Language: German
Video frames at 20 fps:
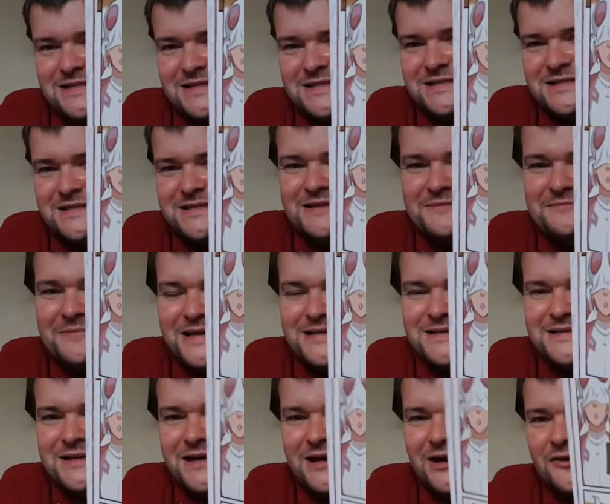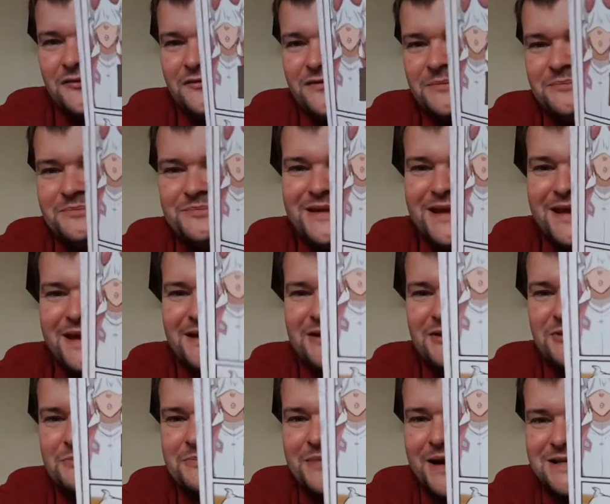sie zieht sich die Maske auf, nimmt ein
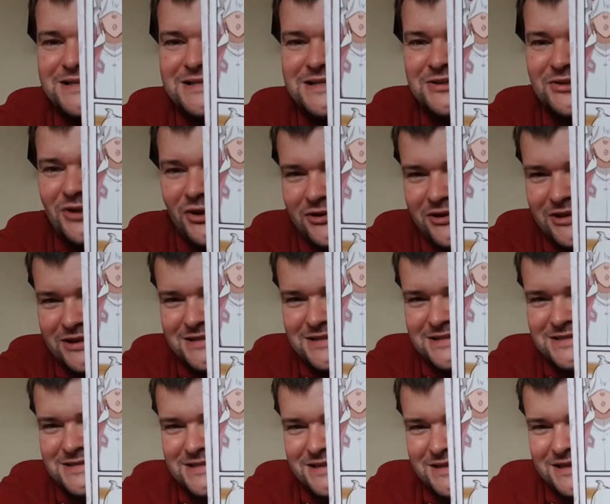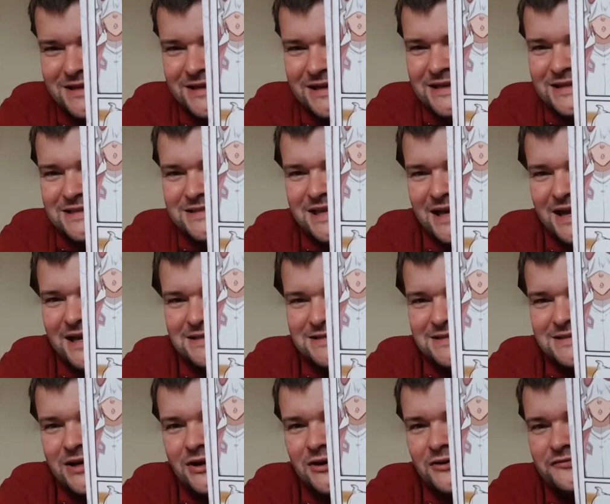Edding und malt sich
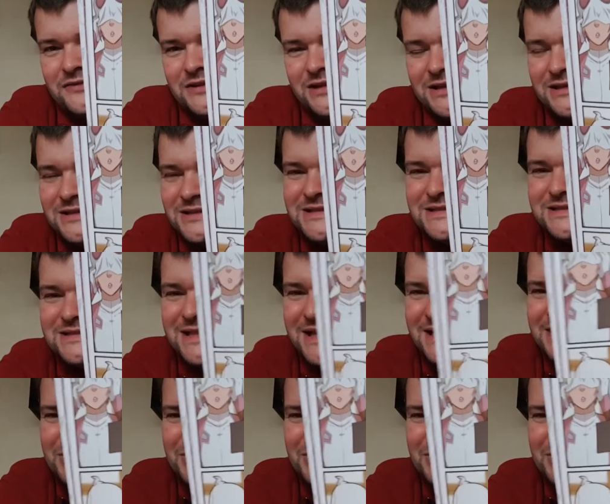Dollarzeichen äh, auf die Linsen.